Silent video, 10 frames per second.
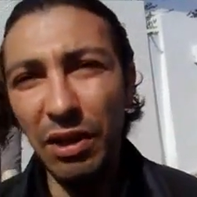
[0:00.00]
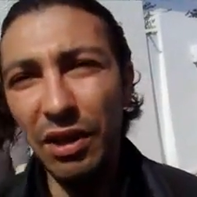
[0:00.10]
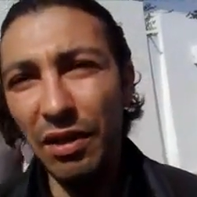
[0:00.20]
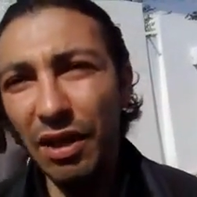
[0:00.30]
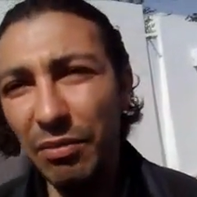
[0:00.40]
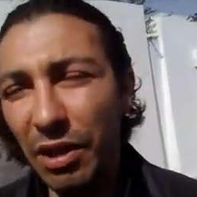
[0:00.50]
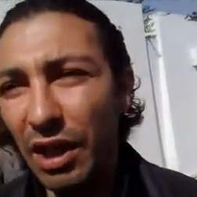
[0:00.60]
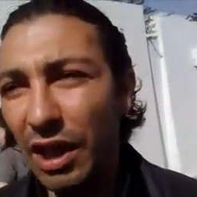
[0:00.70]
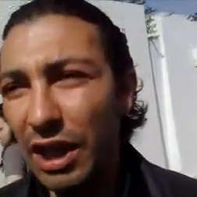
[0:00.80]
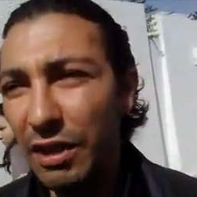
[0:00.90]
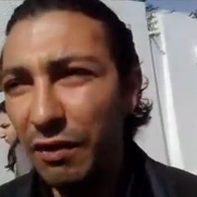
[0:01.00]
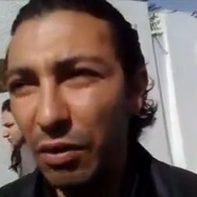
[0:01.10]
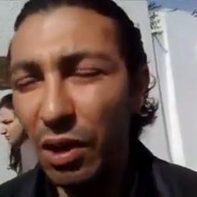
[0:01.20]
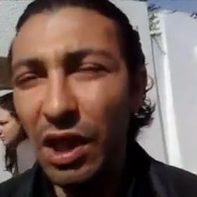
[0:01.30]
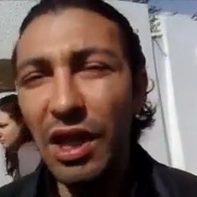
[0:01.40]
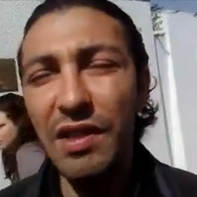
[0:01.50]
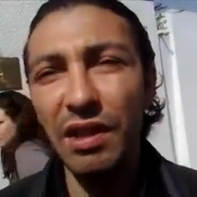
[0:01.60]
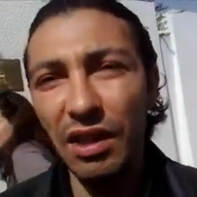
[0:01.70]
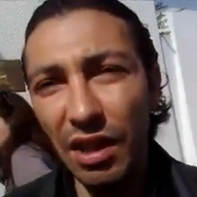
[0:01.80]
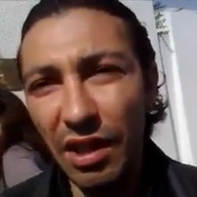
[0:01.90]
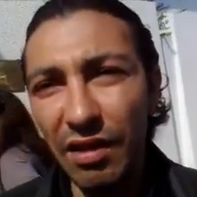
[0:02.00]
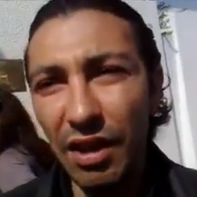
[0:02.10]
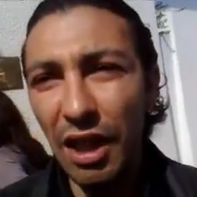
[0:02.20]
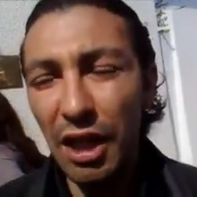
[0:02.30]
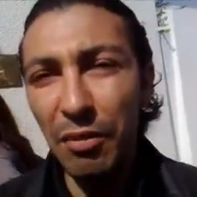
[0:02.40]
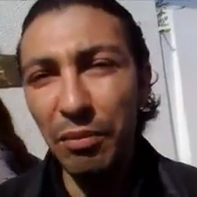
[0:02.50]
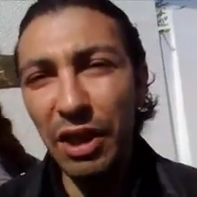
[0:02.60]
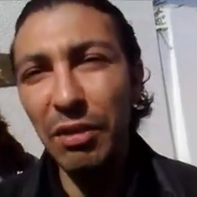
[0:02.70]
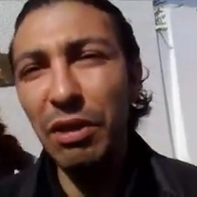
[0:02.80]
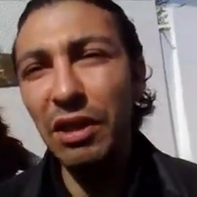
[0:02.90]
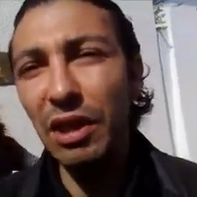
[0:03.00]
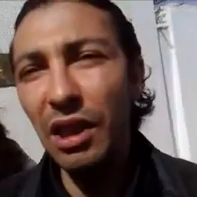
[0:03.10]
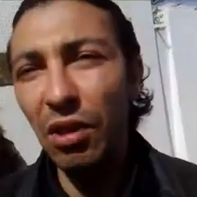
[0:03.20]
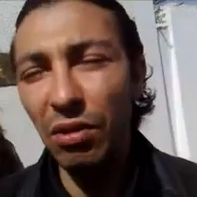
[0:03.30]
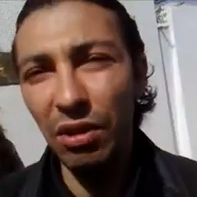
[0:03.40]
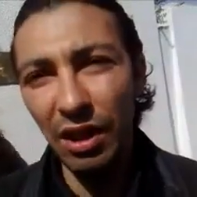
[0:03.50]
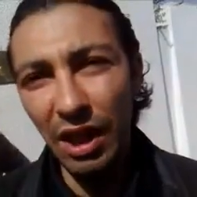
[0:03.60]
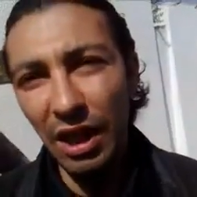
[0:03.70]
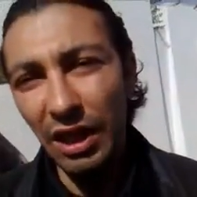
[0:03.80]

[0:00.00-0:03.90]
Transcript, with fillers: قبل نظام آل خليفة وخاصة أيضا من قبل تدخل